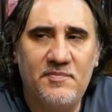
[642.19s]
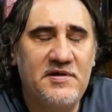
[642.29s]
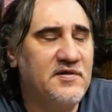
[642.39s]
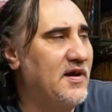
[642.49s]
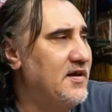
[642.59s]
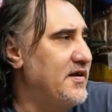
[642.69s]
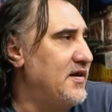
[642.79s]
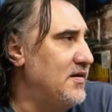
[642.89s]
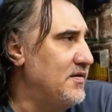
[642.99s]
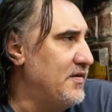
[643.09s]
Bir
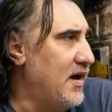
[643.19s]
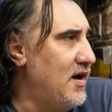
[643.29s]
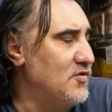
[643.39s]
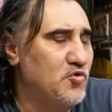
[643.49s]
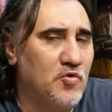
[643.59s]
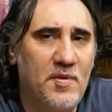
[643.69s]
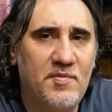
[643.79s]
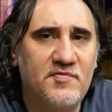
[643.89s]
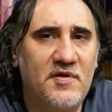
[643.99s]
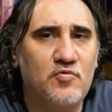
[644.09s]
tane daha
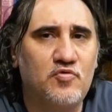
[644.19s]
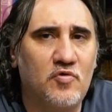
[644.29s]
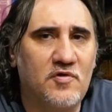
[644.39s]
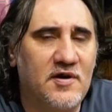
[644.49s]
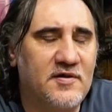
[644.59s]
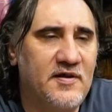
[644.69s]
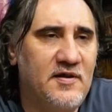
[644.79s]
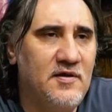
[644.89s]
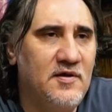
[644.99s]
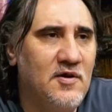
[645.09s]
şubemiz var üst
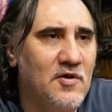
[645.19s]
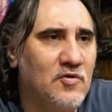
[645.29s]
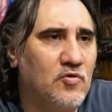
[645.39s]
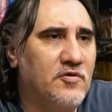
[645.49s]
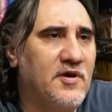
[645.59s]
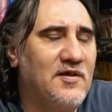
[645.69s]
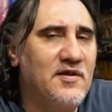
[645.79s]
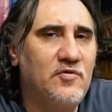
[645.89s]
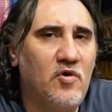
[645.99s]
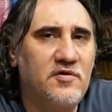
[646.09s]
sokakta. Evet.
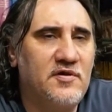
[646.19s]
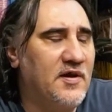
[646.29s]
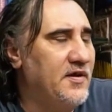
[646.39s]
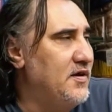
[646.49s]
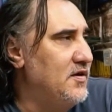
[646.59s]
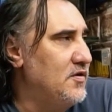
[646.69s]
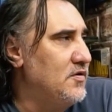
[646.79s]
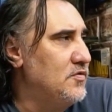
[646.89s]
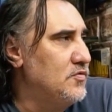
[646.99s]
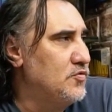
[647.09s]
Totalde dört tane
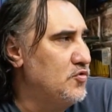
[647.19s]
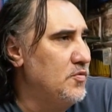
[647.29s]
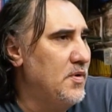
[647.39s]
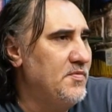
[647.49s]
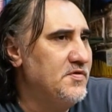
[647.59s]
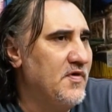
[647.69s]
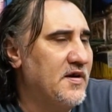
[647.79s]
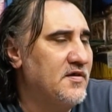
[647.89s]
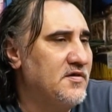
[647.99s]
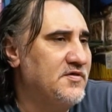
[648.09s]
şubemiz
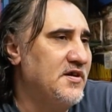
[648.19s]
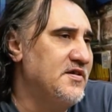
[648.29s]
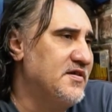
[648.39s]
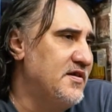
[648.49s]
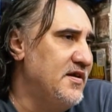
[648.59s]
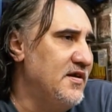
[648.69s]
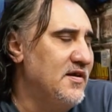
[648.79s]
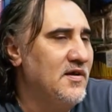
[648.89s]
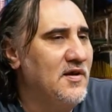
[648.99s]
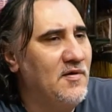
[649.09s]
var. Çeşitli
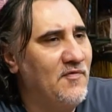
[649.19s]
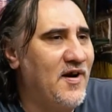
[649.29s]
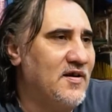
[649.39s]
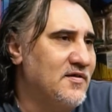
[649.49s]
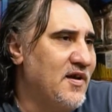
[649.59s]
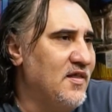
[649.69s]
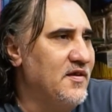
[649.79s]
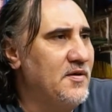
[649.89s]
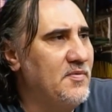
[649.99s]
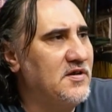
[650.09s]
fark,
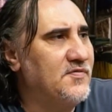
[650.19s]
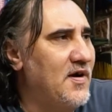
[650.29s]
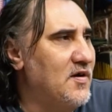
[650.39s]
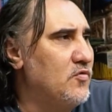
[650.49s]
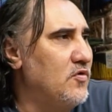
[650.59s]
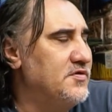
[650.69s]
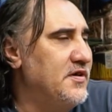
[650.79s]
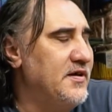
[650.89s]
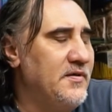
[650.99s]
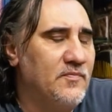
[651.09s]
dalları biraz farklı
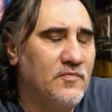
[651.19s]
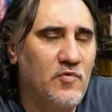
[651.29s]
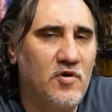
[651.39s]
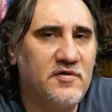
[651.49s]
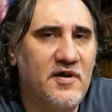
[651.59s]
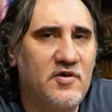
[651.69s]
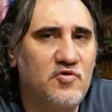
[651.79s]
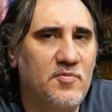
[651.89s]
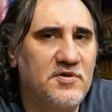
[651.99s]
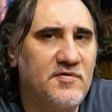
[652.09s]
olsa da dört tane
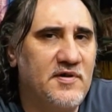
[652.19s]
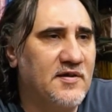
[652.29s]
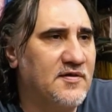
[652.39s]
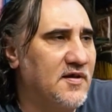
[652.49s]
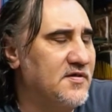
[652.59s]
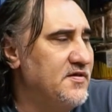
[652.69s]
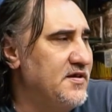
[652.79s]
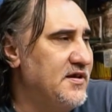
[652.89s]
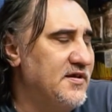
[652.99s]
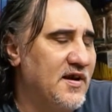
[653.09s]
şubesi var Atlantis'in.
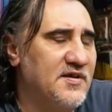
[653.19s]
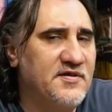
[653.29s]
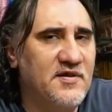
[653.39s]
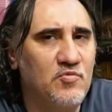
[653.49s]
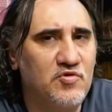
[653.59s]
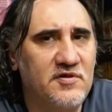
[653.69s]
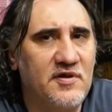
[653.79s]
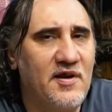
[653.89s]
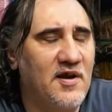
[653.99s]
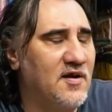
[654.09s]
İki tanesi yine
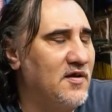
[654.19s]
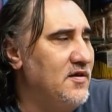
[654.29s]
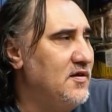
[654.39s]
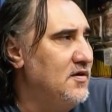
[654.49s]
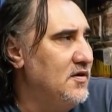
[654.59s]
müzikle alakalı.